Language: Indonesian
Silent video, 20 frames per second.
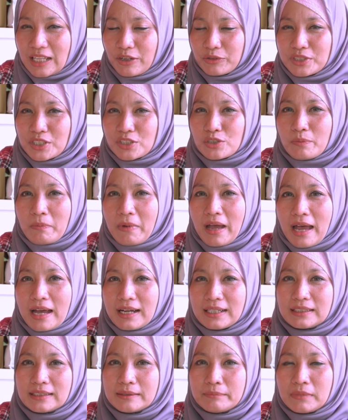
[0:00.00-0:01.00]
tahunya cuma
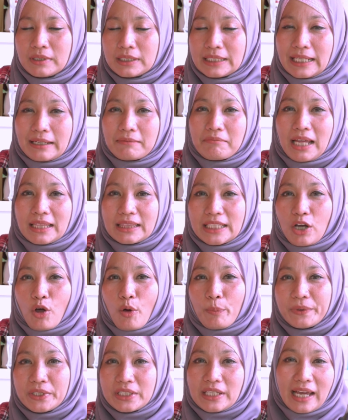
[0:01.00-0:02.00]
uh, menikmati
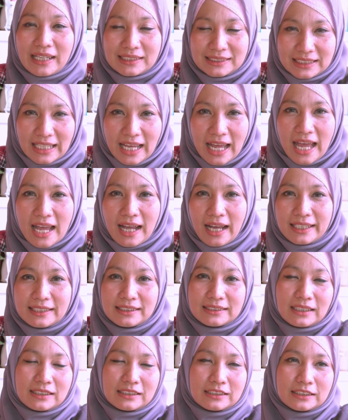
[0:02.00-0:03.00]
kopinya aja kan
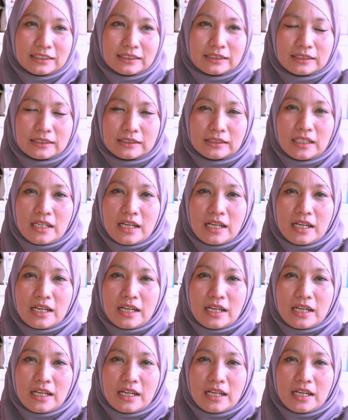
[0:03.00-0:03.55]
uh,